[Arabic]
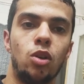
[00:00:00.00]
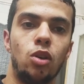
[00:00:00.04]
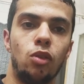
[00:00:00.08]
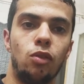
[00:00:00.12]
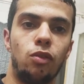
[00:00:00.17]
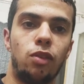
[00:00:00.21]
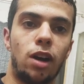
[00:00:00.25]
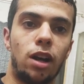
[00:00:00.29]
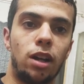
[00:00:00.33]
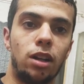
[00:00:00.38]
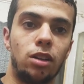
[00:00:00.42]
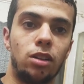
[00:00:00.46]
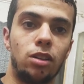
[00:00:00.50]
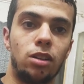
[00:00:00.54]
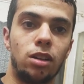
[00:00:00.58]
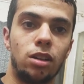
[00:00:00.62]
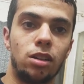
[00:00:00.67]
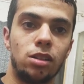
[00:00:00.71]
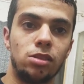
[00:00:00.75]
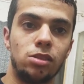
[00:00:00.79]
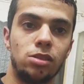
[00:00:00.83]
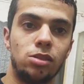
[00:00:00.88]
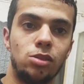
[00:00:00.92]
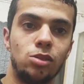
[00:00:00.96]
فعل
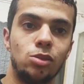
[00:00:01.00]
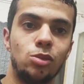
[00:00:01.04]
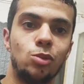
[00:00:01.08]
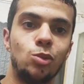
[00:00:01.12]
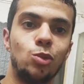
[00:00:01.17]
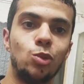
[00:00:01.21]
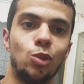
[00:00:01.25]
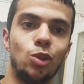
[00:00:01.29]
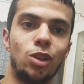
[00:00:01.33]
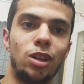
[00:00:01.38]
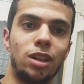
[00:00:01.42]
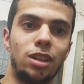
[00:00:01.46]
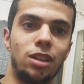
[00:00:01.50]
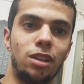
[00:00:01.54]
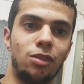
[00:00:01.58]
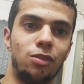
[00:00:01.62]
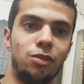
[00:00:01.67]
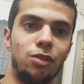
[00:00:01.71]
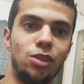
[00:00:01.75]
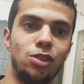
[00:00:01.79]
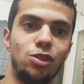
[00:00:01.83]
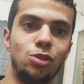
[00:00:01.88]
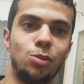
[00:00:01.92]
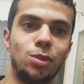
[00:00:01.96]
الجرس ولايك
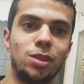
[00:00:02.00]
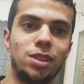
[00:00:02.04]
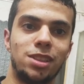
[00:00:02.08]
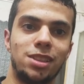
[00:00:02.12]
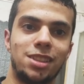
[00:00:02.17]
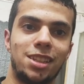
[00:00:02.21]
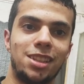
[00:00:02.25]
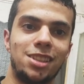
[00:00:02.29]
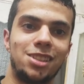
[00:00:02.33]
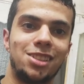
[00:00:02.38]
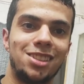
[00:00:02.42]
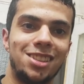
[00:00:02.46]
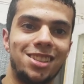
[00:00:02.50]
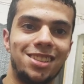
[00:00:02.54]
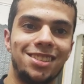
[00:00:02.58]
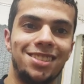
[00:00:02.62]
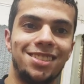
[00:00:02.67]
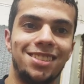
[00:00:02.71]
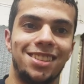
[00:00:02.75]
للفيديو ما تنساش